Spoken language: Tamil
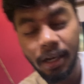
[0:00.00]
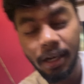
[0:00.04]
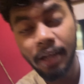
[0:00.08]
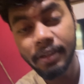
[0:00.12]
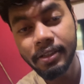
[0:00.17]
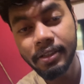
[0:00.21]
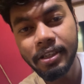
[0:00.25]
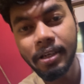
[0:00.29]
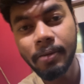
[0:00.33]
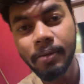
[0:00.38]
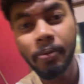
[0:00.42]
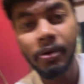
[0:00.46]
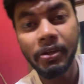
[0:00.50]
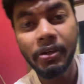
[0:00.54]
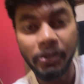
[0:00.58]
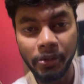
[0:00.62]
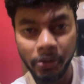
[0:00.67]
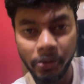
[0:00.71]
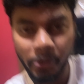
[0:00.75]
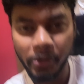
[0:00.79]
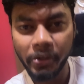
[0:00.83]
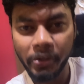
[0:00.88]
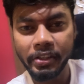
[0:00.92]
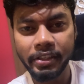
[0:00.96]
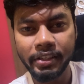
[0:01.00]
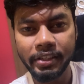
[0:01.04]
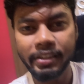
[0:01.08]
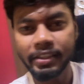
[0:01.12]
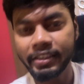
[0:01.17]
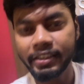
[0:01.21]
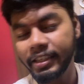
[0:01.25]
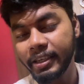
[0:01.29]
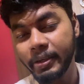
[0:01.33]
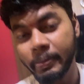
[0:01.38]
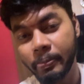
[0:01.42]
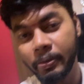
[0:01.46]
அதுக்கப்புறம்
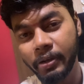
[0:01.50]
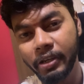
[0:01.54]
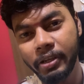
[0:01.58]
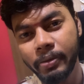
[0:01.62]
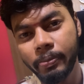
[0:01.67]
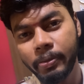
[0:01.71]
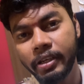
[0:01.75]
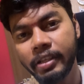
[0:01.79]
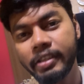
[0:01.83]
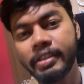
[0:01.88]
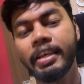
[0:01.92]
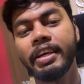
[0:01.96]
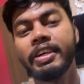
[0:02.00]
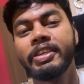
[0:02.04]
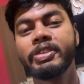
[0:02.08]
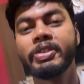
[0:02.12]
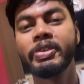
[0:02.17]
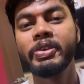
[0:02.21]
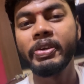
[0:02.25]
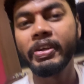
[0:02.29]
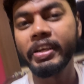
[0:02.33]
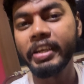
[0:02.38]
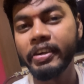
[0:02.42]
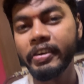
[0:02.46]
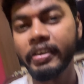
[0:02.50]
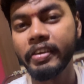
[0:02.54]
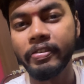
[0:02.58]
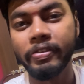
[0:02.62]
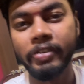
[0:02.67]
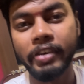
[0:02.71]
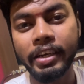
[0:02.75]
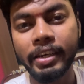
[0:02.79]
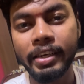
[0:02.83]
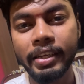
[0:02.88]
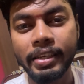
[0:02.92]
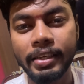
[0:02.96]
இன்னொருத்தனுக்கு தான் நான் பெரிய பெரிய தேங்க்ஸ் சொல்லணும் என்னோட
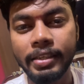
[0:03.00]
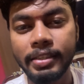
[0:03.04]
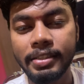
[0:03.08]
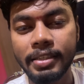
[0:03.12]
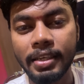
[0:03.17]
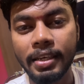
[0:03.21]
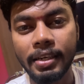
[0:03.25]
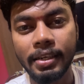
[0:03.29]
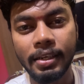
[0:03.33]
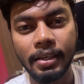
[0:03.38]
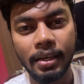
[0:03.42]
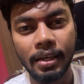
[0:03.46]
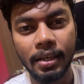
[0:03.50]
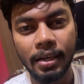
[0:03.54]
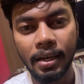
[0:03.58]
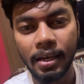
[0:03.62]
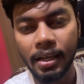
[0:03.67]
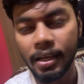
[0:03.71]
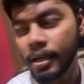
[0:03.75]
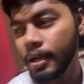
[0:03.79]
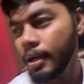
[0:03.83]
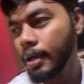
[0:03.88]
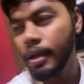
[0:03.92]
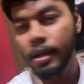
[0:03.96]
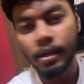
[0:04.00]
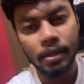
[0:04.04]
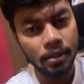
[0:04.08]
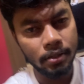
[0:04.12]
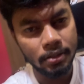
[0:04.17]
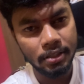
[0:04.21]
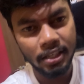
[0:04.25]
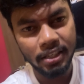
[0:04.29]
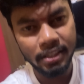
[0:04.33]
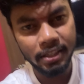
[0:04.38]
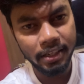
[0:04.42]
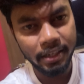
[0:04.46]
ஃப்ரெண்டு கிச்சா இருக்காருல்ல
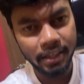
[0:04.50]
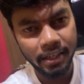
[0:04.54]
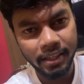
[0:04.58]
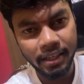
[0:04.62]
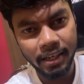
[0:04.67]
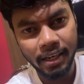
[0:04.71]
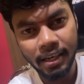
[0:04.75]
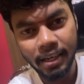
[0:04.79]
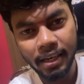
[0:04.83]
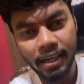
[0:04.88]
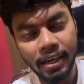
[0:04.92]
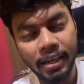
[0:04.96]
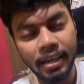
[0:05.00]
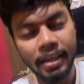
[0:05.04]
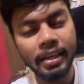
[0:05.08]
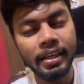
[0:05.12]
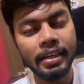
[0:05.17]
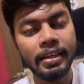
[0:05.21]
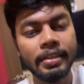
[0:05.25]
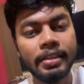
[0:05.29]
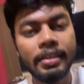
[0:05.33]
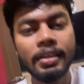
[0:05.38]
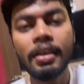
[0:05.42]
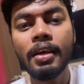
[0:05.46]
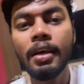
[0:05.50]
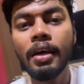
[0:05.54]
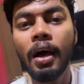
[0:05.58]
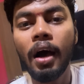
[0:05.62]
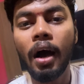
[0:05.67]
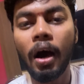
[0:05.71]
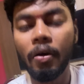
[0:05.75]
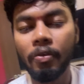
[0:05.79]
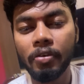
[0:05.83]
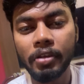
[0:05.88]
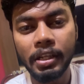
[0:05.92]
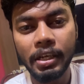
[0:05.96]
கிச்சா தெரியாத ஆளுங்களே கிடையாது
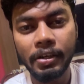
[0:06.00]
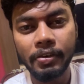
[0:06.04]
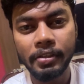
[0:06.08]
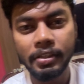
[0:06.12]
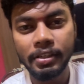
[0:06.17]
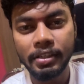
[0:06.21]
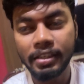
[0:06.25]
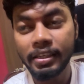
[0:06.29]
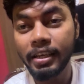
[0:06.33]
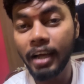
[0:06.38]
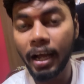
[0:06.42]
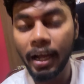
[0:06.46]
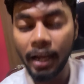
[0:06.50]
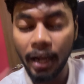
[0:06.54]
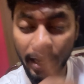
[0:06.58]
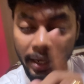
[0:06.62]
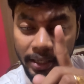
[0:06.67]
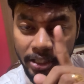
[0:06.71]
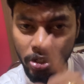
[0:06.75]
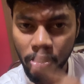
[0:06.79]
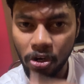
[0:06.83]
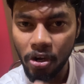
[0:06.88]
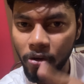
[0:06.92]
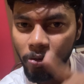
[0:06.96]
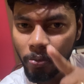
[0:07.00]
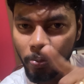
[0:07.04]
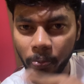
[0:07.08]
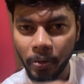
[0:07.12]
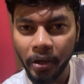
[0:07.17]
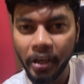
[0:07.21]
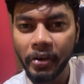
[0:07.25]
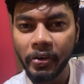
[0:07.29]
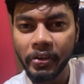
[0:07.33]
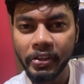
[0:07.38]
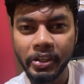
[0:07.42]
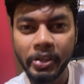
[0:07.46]
அவன் தான் வந்துட்டு ஆக்சுவலாக அவன்
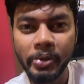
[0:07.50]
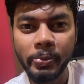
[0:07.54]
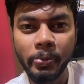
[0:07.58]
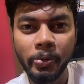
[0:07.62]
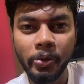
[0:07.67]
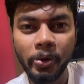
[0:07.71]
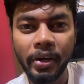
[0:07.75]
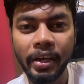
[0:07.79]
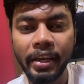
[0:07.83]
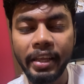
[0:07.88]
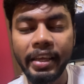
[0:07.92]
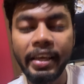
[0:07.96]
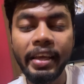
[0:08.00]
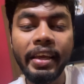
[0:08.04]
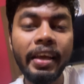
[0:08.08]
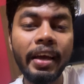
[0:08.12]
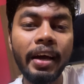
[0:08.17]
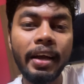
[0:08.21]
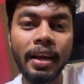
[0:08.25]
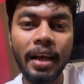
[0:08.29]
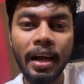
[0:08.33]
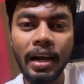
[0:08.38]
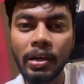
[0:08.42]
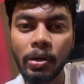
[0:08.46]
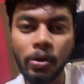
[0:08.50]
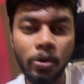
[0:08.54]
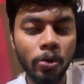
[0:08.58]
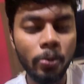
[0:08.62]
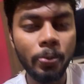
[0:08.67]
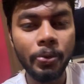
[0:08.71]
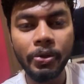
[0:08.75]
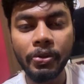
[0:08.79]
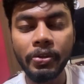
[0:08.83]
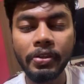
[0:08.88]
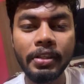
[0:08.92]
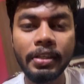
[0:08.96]
பேர் வந்துட்டு முரளி நாங்கள்
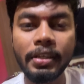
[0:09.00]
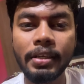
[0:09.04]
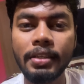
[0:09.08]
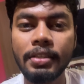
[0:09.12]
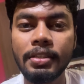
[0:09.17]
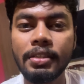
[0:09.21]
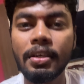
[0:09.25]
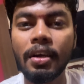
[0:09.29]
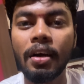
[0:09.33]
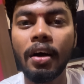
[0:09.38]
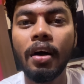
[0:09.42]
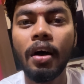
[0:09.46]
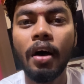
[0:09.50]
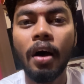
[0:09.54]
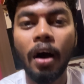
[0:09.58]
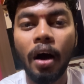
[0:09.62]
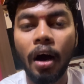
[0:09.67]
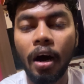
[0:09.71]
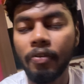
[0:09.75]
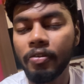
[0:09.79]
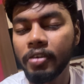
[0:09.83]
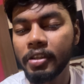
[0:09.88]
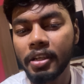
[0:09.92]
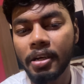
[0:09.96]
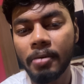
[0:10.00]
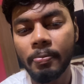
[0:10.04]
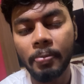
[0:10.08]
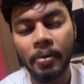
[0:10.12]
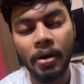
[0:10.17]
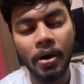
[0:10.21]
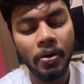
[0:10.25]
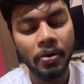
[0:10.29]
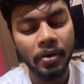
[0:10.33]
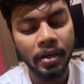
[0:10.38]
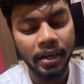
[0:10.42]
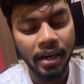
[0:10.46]
கூப்பிட்றது வந்து கிச்சா அவன் தான்
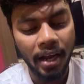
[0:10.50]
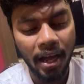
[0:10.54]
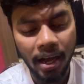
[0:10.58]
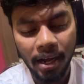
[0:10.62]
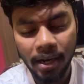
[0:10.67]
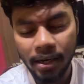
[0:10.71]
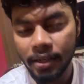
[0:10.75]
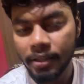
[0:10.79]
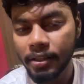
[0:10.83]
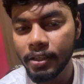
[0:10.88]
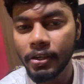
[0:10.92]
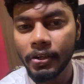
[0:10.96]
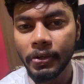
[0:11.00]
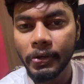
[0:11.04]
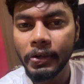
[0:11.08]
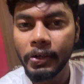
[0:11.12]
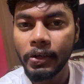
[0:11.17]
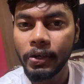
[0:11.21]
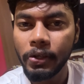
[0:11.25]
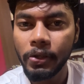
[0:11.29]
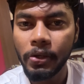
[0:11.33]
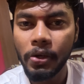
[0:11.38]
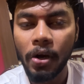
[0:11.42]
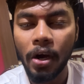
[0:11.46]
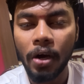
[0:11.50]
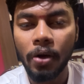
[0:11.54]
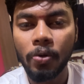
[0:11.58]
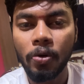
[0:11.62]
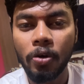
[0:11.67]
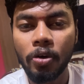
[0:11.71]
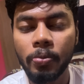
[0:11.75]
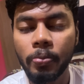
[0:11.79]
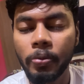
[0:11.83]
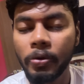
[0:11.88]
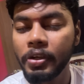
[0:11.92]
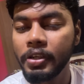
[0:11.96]
பாவங்க நான் இருந்தனோ இல்லையோ
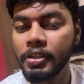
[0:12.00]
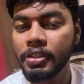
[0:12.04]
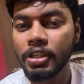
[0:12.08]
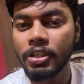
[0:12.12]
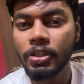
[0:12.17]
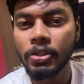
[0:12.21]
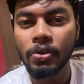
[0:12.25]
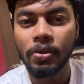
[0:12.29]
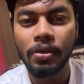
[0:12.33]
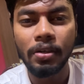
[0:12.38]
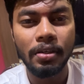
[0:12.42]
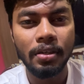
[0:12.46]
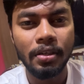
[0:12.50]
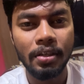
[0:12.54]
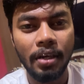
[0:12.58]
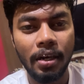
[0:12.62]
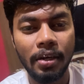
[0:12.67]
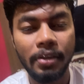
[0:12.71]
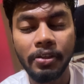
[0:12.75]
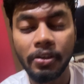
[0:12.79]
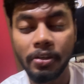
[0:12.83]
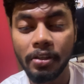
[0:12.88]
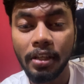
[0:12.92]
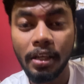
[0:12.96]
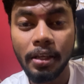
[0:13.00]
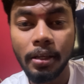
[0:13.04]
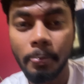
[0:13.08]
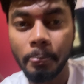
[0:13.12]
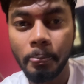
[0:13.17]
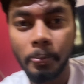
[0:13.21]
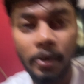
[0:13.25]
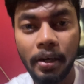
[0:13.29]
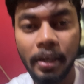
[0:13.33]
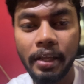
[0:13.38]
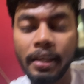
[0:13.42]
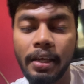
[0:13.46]
அக்கௌண்ட் போயிடுச்சேன்னு சொல்லிட்டு அழுந்துருந்தான்
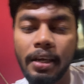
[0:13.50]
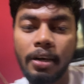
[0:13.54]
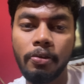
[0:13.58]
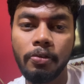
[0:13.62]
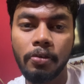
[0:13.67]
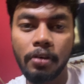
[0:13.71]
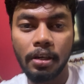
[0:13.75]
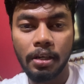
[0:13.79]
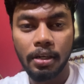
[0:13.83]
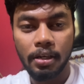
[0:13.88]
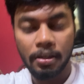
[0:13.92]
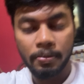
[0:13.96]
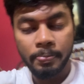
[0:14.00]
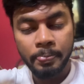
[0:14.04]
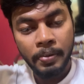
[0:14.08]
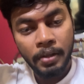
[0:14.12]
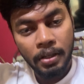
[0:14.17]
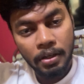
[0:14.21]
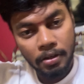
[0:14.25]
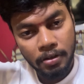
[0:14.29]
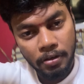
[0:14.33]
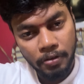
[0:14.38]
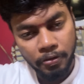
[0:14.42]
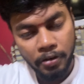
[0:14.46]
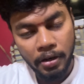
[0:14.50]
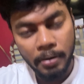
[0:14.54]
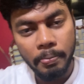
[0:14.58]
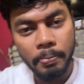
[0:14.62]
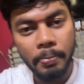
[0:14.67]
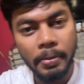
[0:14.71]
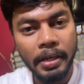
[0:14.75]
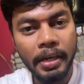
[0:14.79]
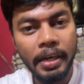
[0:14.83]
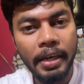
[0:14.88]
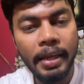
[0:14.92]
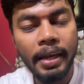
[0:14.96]
இப்போ இல்லைங்க அவன் ஃப்ரம்
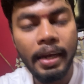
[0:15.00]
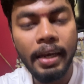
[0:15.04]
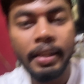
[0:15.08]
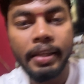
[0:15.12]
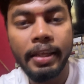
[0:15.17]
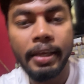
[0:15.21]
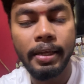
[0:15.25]
பிகினிங்லேருந்தே